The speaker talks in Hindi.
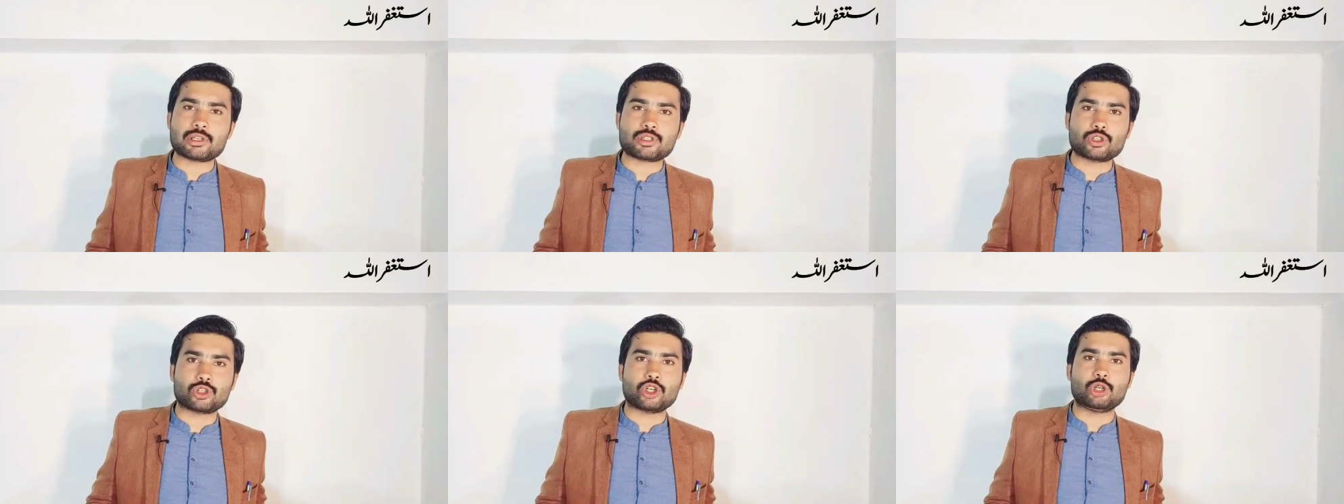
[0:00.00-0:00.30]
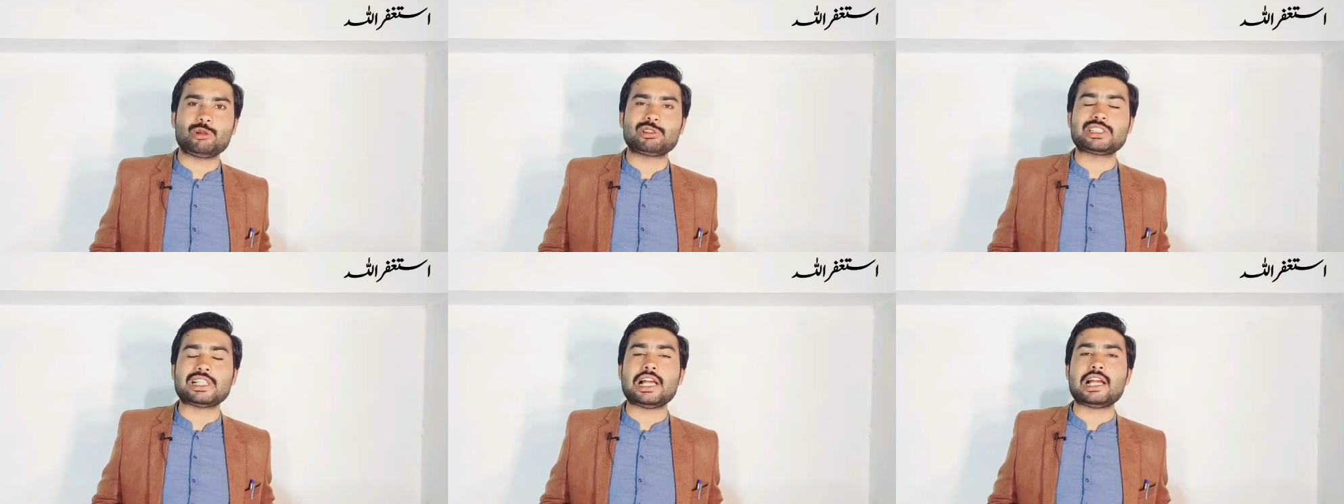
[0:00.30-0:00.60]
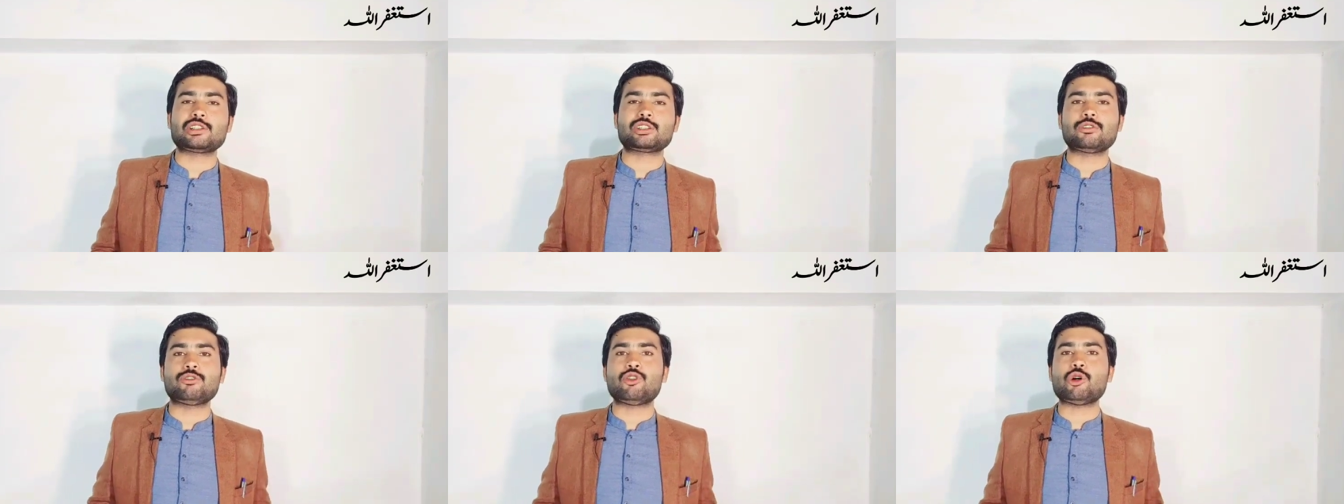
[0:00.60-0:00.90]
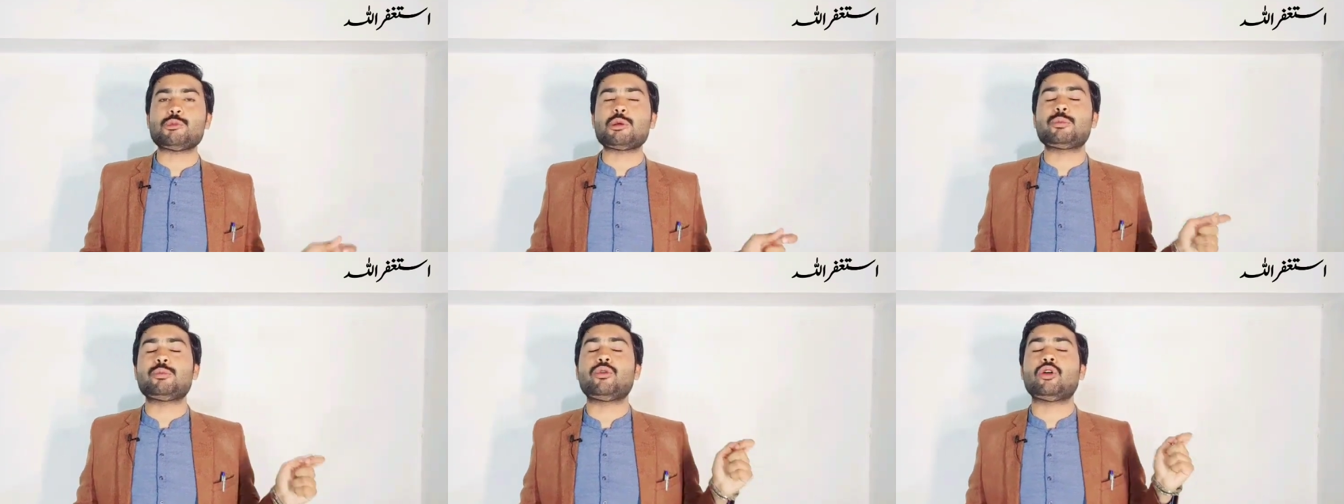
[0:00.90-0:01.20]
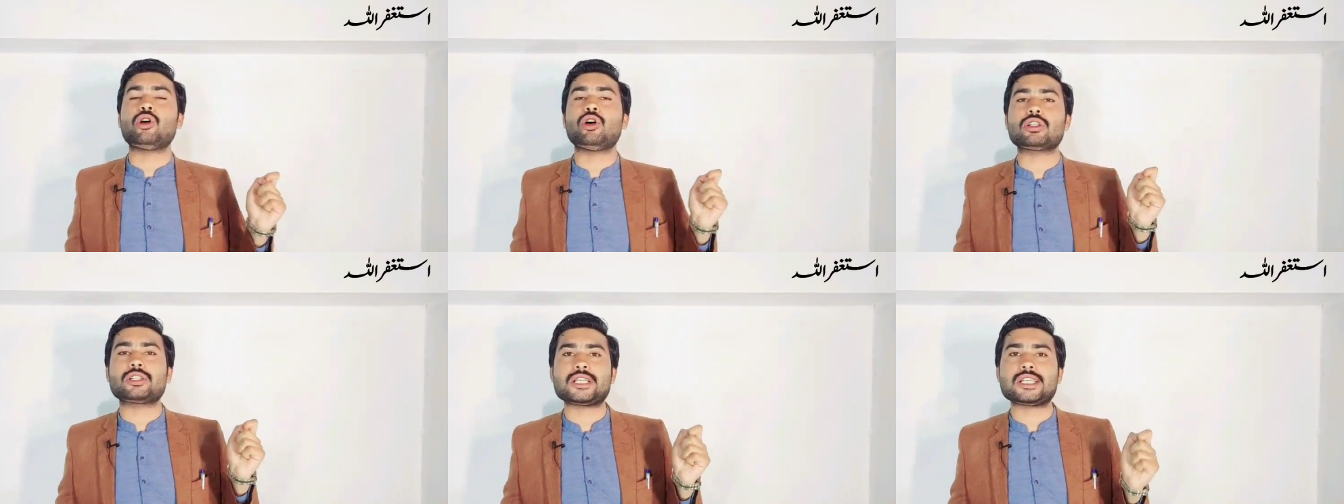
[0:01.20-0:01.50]
बच्चों को बताया तो वो भी
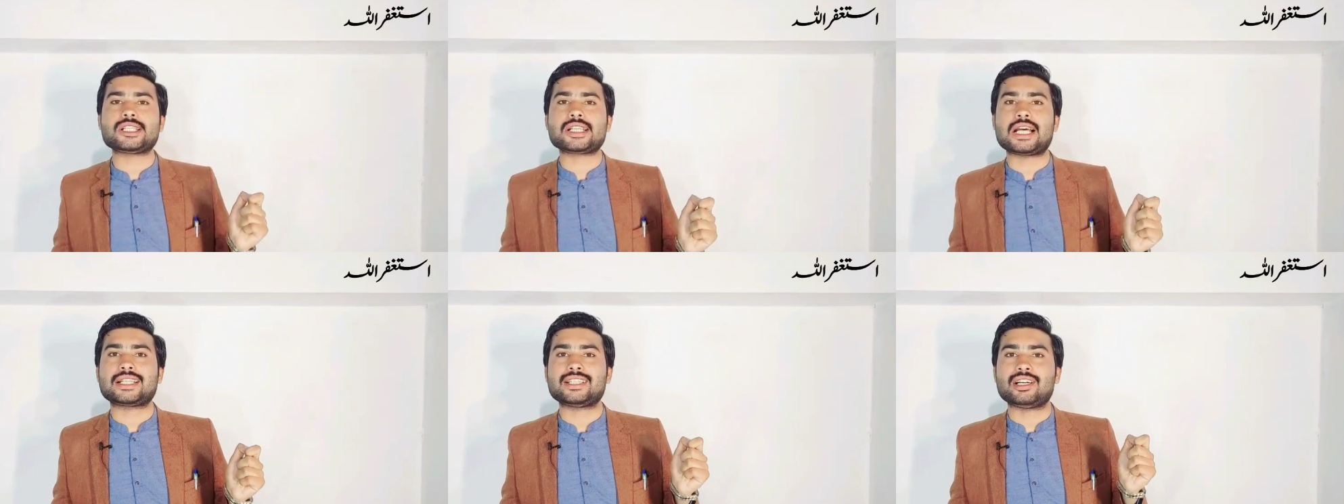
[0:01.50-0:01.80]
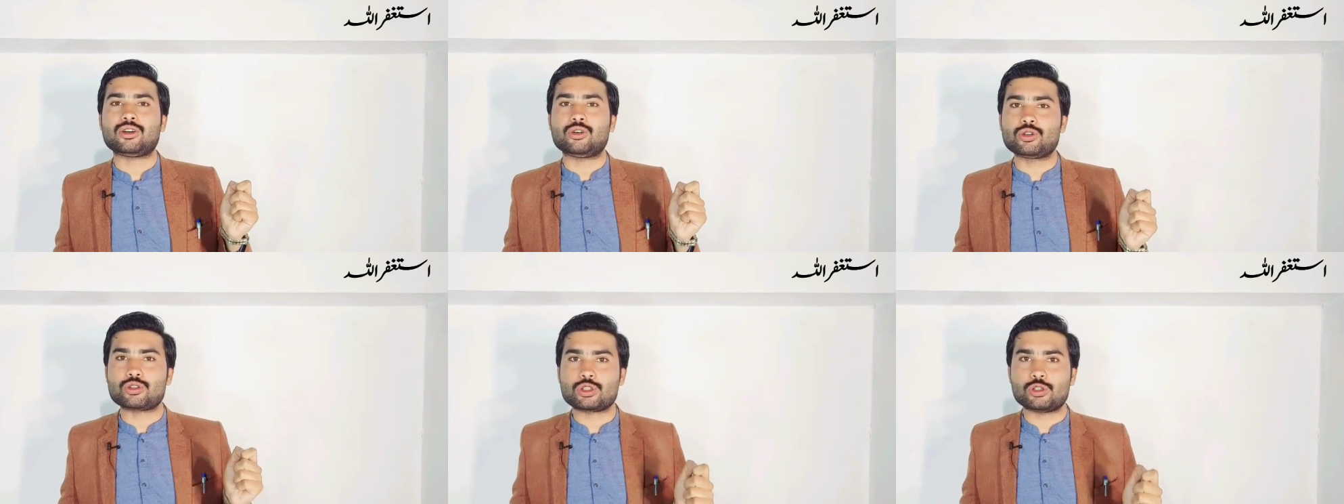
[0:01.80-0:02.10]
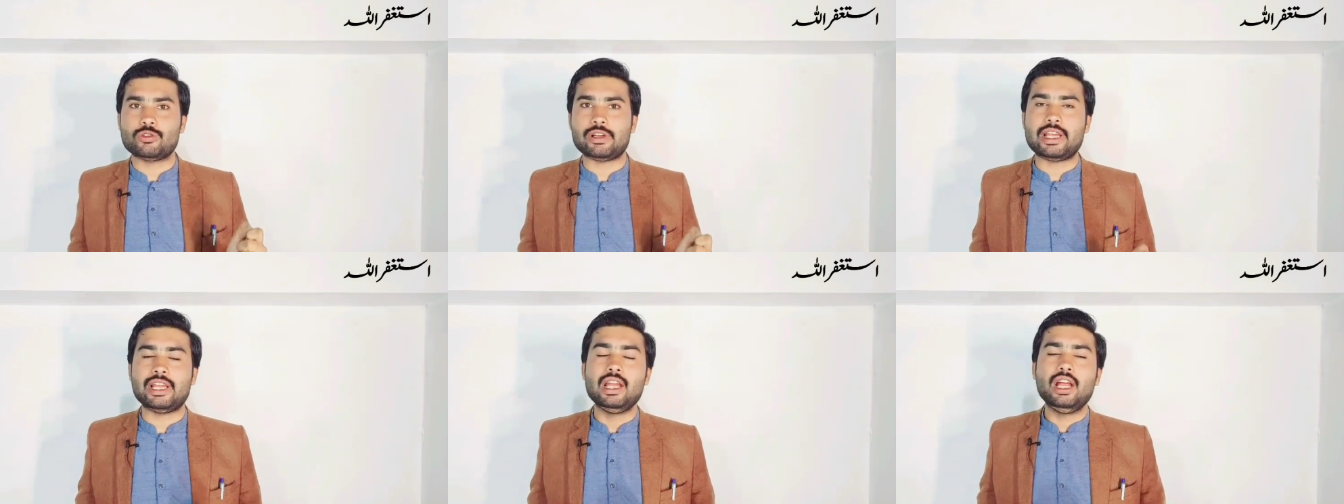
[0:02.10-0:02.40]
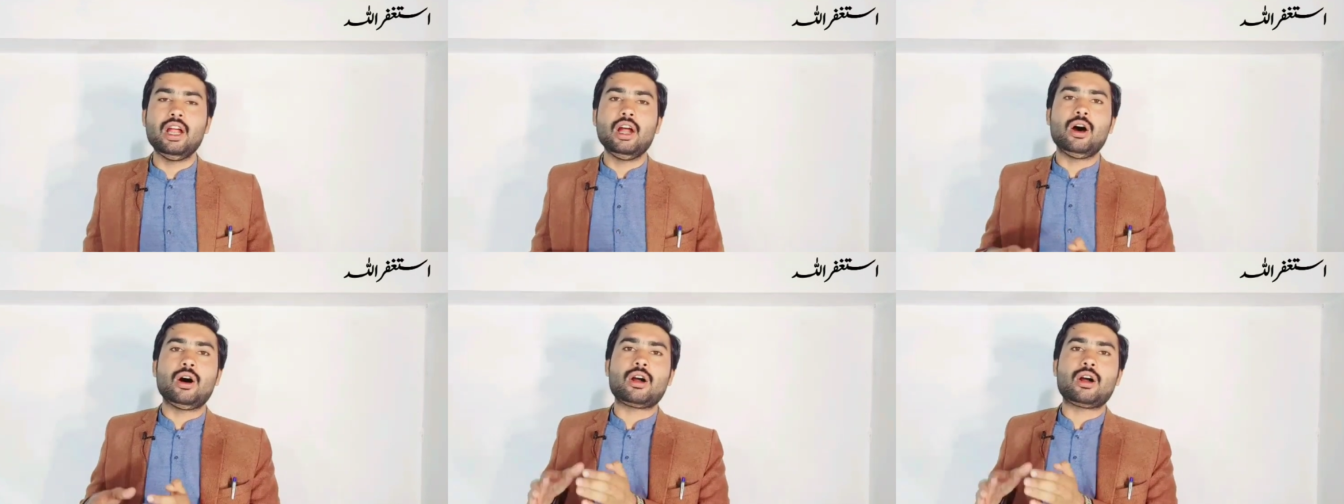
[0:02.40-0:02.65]
बहुत ही ज्यादा खुश हुए